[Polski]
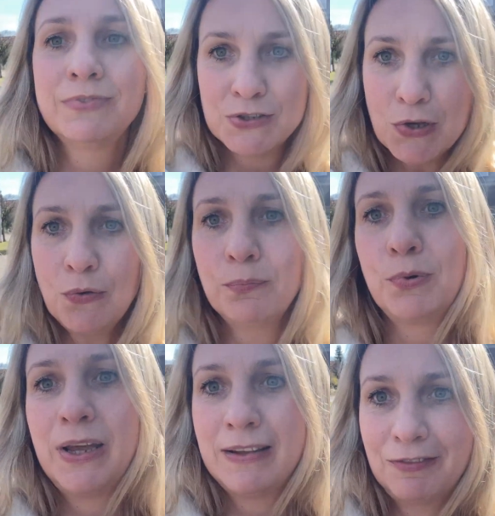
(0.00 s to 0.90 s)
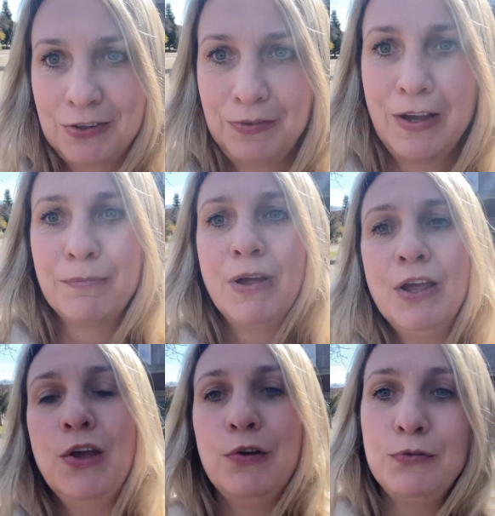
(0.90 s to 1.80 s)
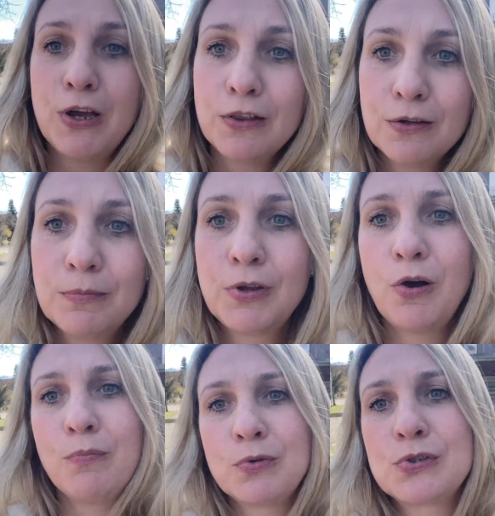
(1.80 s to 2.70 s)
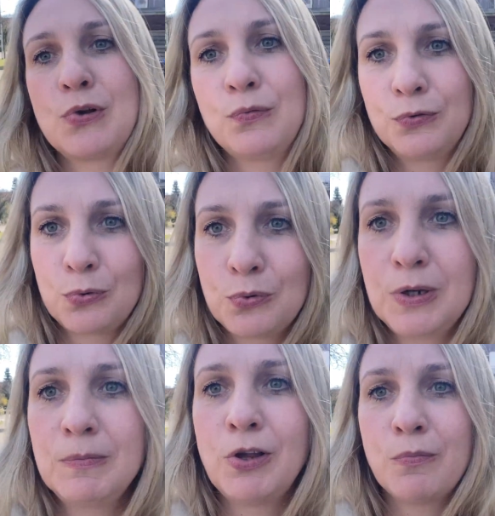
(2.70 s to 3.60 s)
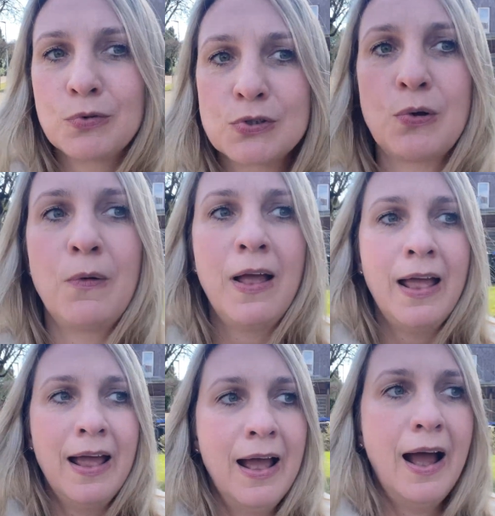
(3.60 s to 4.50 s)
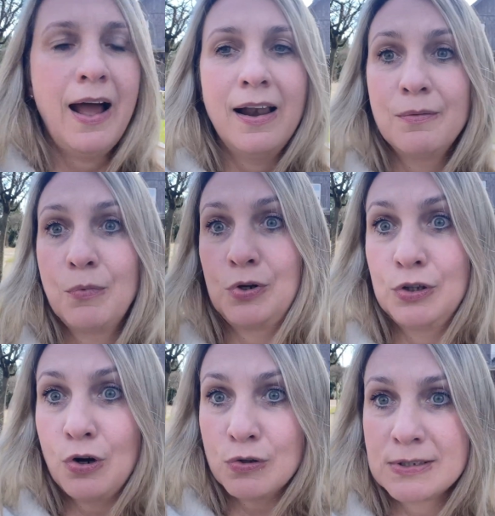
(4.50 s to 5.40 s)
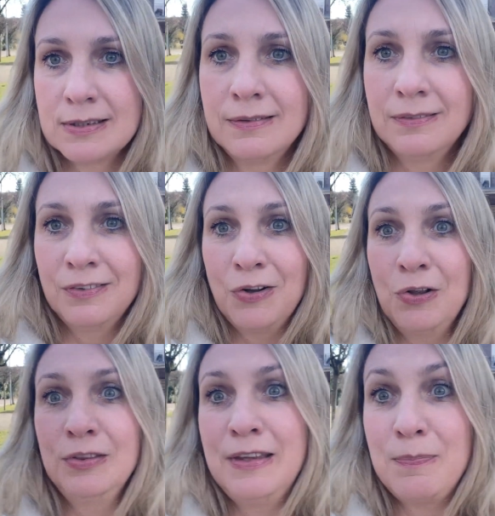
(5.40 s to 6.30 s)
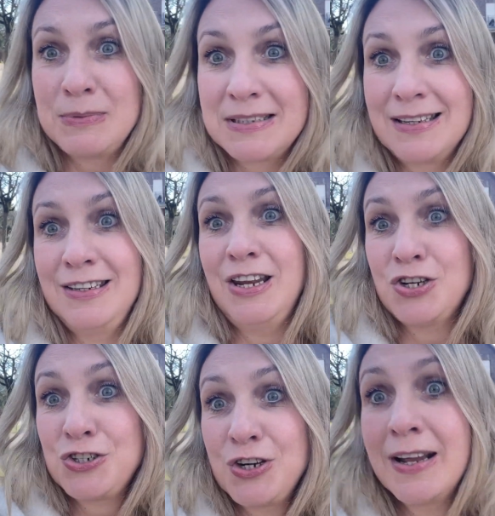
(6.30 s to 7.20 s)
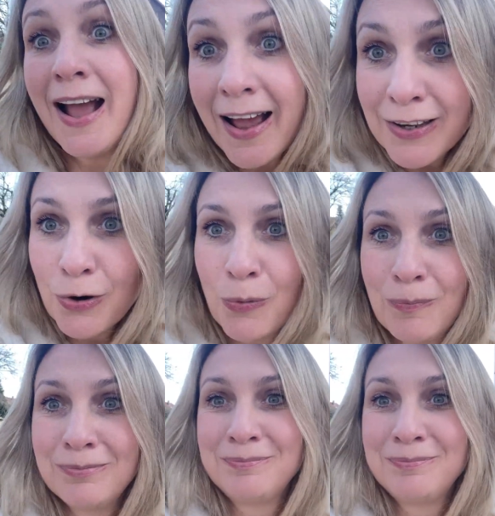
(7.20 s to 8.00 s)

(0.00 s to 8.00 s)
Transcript: są, bo ja nawet wiem, w jednym domu są, w drugim domu są, ale moi drodzy, te psy nie szczekają.